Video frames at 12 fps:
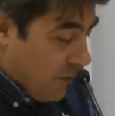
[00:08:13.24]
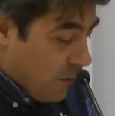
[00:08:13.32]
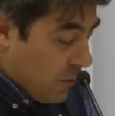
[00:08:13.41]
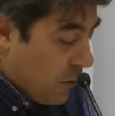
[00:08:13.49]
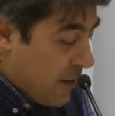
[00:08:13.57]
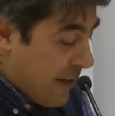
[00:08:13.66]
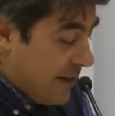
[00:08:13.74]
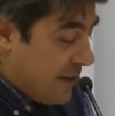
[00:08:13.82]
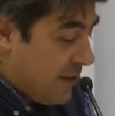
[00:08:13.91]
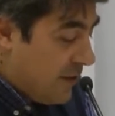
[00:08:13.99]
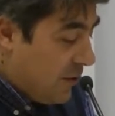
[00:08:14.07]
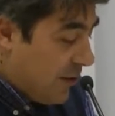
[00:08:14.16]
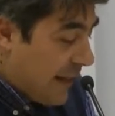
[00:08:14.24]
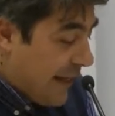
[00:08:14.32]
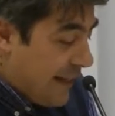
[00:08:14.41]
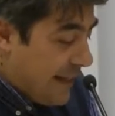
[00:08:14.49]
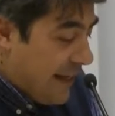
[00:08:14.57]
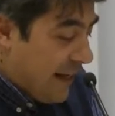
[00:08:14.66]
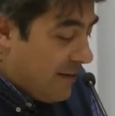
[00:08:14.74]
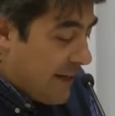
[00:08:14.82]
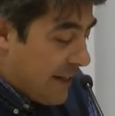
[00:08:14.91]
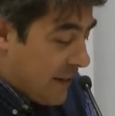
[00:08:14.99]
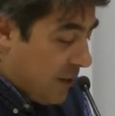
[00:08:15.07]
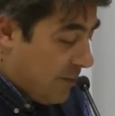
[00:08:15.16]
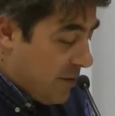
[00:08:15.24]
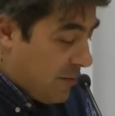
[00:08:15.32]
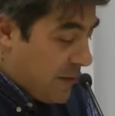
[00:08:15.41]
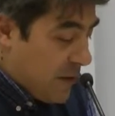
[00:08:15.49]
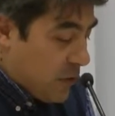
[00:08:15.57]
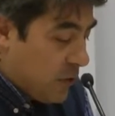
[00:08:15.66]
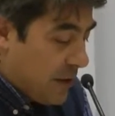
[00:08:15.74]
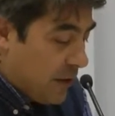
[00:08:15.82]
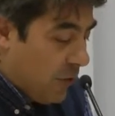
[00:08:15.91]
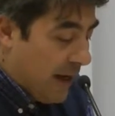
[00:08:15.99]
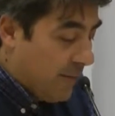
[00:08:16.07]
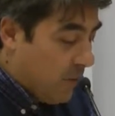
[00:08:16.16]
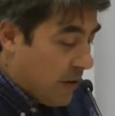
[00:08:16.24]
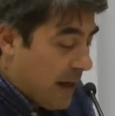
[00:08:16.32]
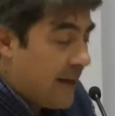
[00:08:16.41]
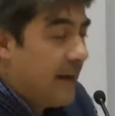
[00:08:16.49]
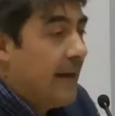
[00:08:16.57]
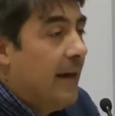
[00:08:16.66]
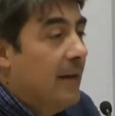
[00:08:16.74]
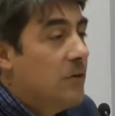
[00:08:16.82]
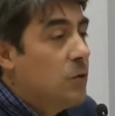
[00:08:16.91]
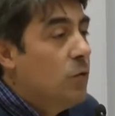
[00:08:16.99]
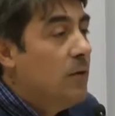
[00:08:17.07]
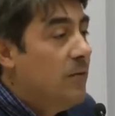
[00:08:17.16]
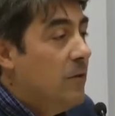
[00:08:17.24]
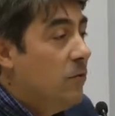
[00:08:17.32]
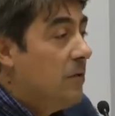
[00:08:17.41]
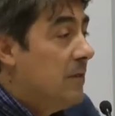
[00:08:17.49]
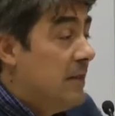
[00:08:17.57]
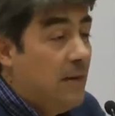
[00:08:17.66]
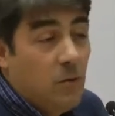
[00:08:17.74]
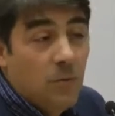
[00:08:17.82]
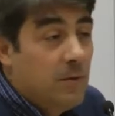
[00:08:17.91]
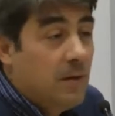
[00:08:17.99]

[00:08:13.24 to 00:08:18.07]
con cui il Signore della vita ci ha permesso di collaborare al suo divino disegno,